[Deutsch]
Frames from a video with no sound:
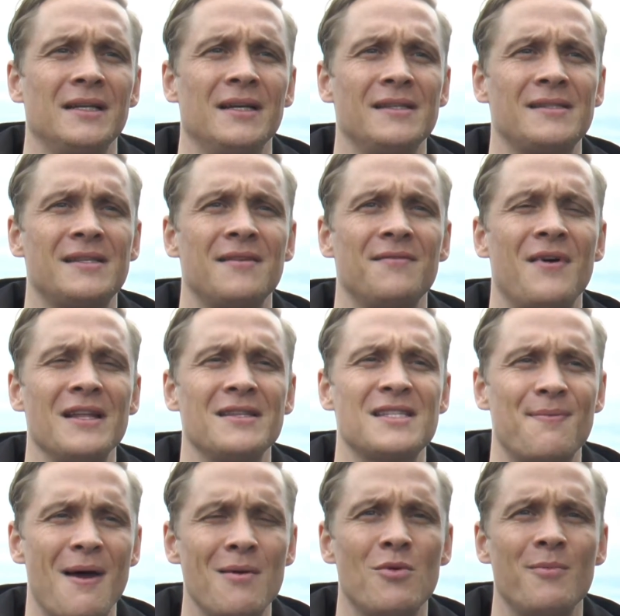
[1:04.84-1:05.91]
es sind, waren
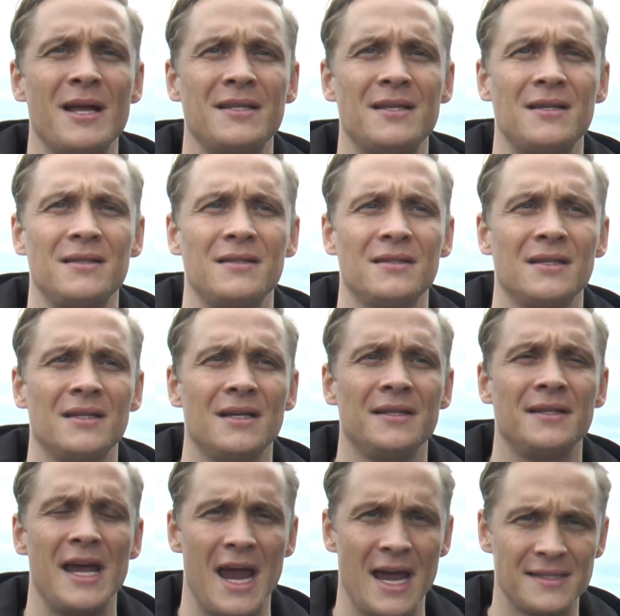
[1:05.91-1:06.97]
zwei Momente.
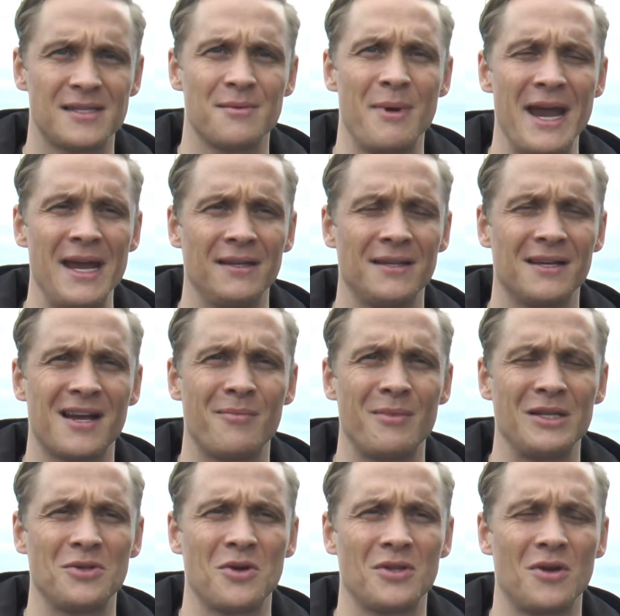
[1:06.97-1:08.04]
Der 1. Mai, da kam
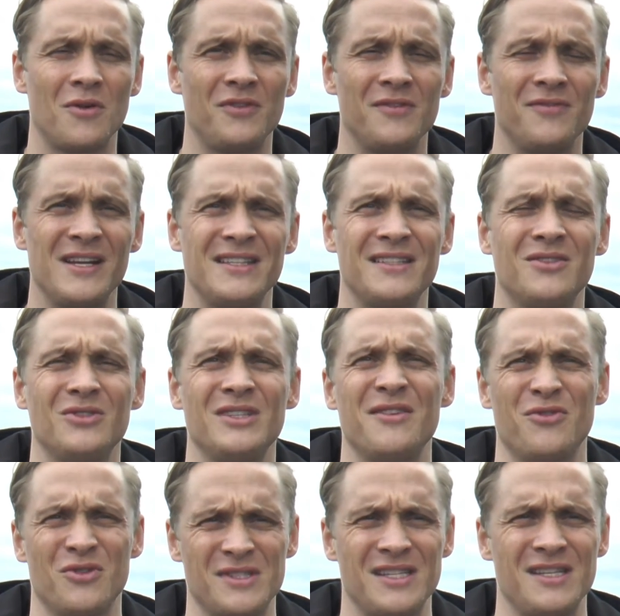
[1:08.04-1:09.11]
meine Tochter auf die Welt und der
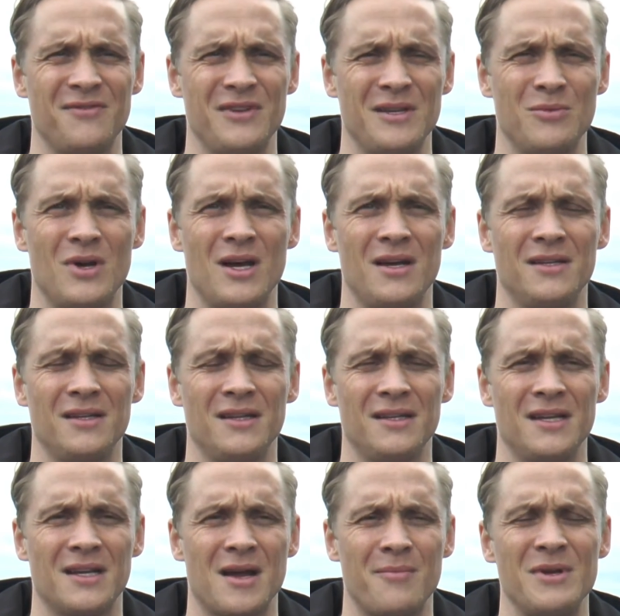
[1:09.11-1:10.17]
14. Februar, äh,
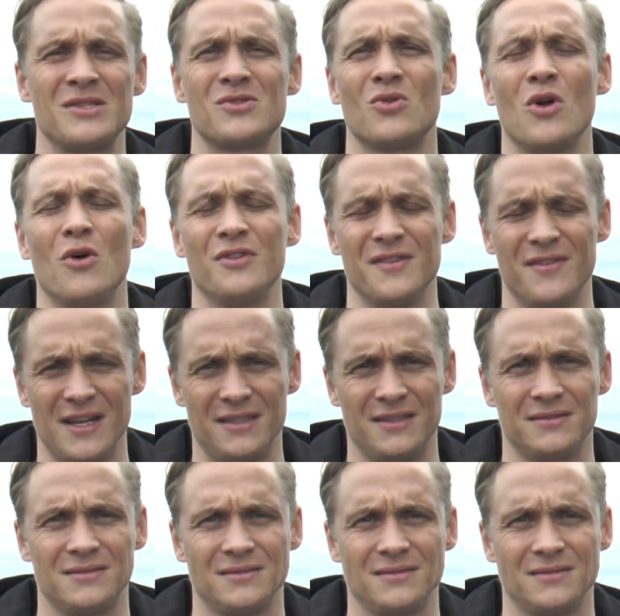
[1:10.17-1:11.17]
da kam mein Sohn auf die Welt.